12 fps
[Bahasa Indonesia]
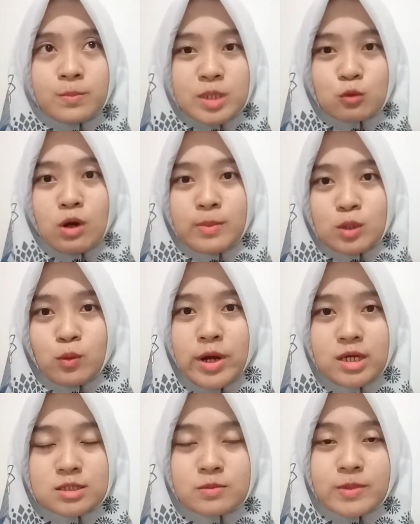petua-petua
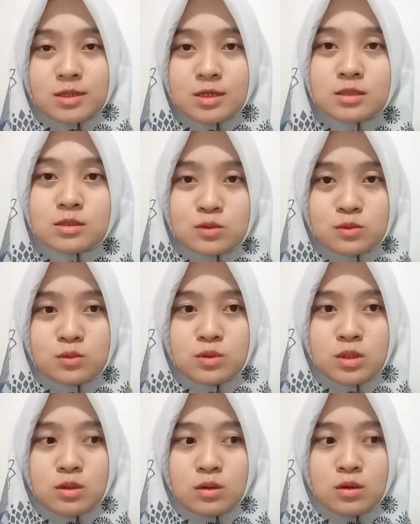yang seperti itu
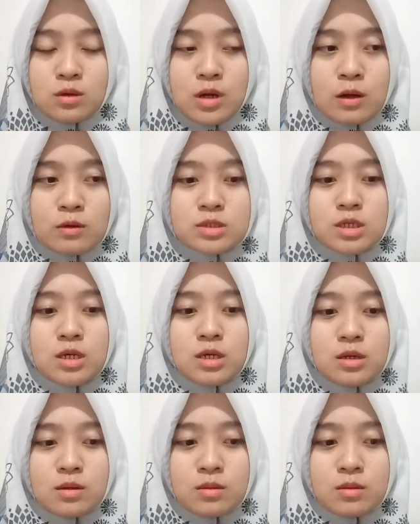gitu loh aku sih